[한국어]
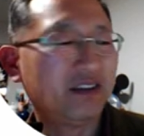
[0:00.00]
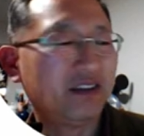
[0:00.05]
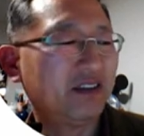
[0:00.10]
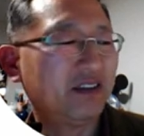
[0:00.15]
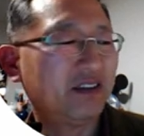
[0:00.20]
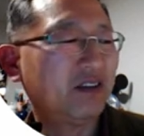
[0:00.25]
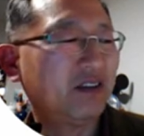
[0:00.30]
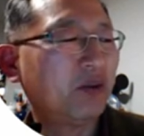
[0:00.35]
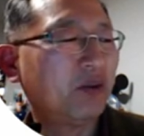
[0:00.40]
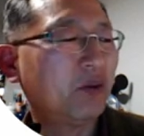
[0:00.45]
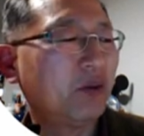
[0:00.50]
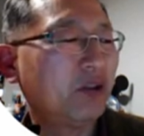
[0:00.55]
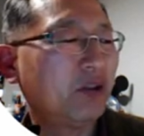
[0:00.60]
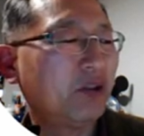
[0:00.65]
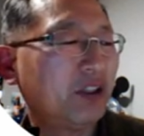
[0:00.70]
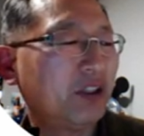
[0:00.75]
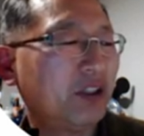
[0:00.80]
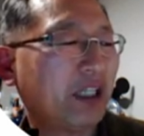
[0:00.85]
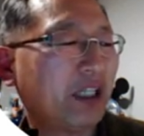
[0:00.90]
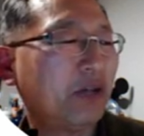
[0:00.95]
오늘
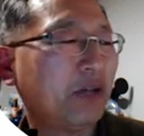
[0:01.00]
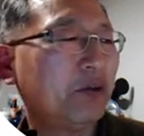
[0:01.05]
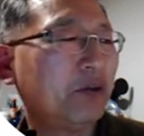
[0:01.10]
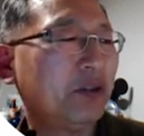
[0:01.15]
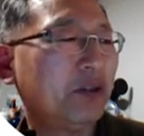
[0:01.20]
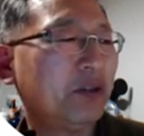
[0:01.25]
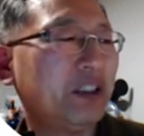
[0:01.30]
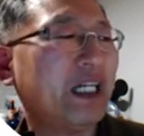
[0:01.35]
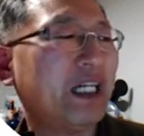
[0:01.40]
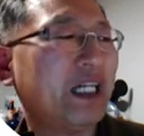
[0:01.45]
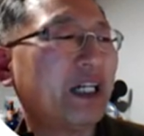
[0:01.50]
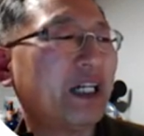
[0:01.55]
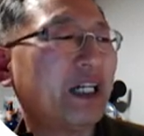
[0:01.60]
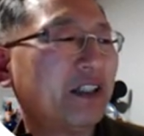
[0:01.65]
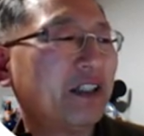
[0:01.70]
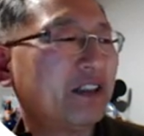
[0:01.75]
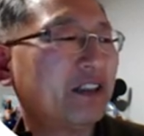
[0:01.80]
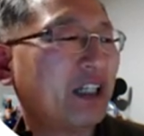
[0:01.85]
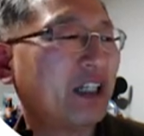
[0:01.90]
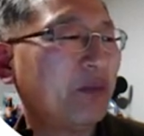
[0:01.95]
다룰 이야기를
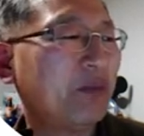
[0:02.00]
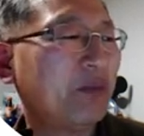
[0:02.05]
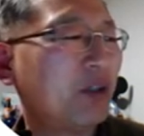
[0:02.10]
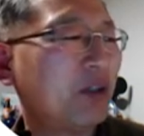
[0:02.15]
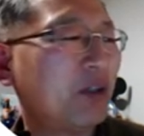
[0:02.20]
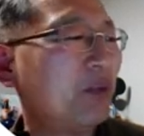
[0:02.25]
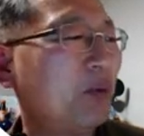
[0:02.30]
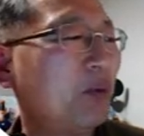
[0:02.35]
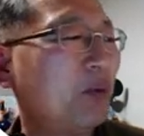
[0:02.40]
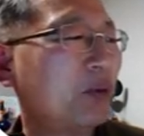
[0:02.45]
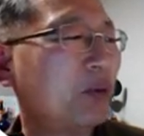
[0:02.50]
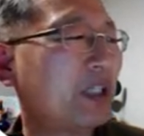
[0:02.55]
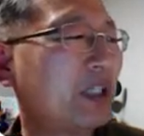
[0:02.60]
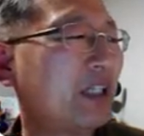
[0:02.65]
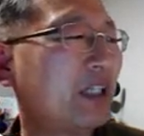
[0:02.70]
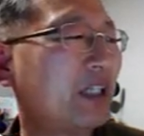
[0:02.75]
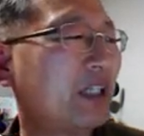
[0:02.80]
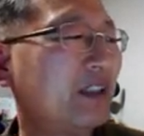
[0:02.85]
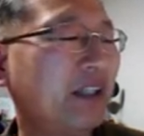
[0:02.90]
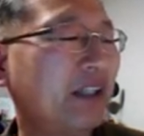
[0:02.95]
살펴보고자
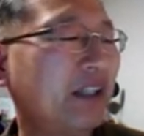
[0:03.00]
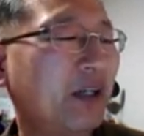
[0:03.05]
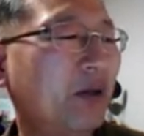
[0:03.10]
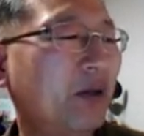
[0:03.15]
하는데요.